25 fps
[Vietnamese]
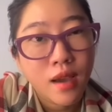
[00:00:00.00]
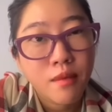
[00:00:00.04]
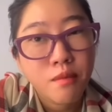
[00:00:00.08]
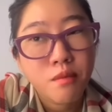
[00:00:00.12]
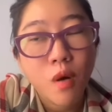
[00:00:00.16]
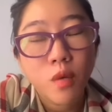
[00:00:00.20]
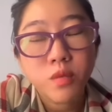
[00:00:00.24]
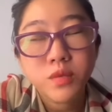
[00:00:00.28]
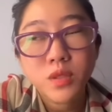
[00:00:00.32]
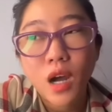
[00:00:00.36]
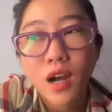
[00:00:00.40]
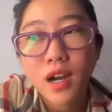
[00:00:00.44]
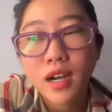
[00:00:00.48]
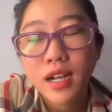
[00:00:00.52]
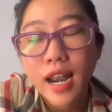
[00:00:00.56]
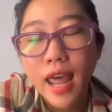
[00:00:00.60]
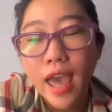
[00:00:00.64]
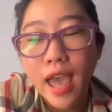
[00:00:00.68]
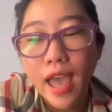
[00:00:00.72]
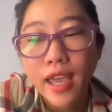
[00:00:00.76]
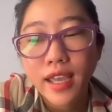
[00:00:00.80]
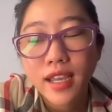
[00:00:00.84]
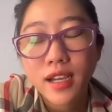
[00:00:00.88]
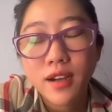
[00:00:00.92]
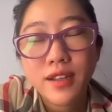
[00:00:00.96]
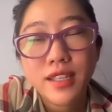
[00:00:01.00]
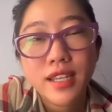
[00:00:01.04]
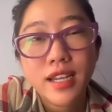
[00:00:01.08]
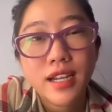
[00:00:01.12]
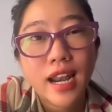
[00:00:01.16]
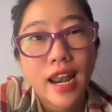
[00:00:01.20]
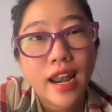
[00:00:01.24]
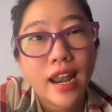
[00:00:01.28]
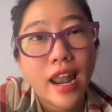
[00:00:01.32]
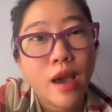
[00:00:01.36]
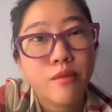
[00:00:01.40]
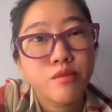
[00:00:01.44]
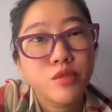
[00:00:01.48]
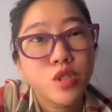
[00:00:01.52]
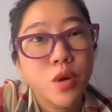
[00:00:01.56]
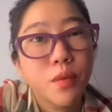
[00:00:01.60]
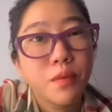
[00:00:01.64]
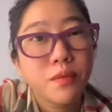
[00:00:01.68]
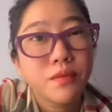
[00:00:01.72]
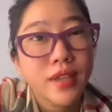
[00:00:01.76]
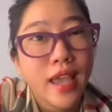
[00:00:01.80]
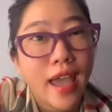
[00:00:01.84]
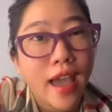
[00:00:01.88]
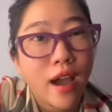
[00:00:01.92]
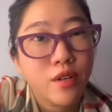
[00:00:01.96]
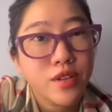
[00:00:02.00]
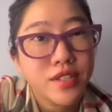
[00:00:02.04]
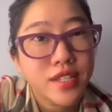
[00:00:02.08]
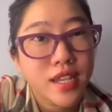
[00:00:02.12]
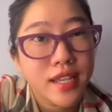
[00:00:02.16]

một tuần lễ coi như là làm chung nhau